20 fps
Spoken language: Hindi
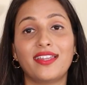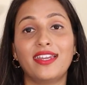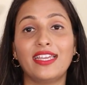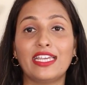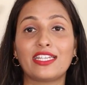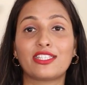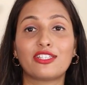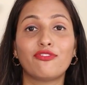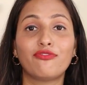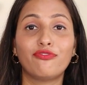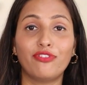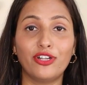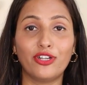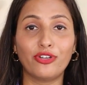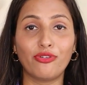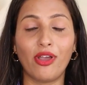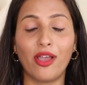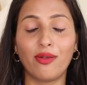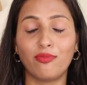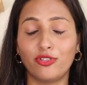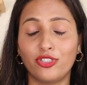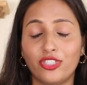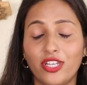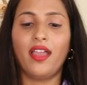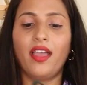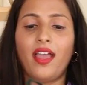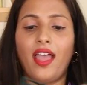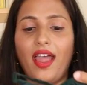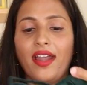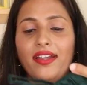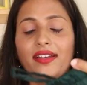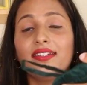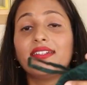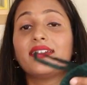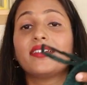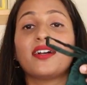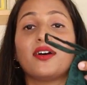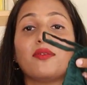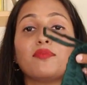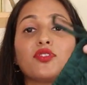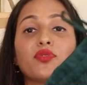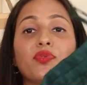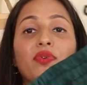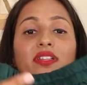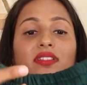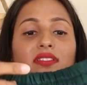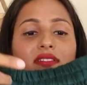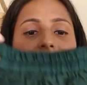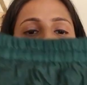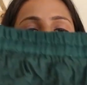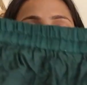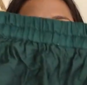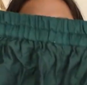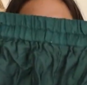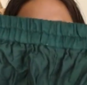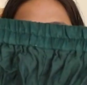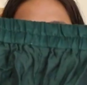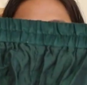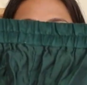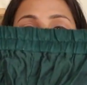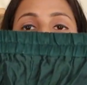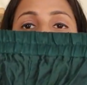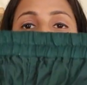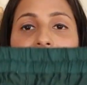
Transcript: तरीके से फिट हुआ है मुझे एंड इट कम्स विथ इलास्टिक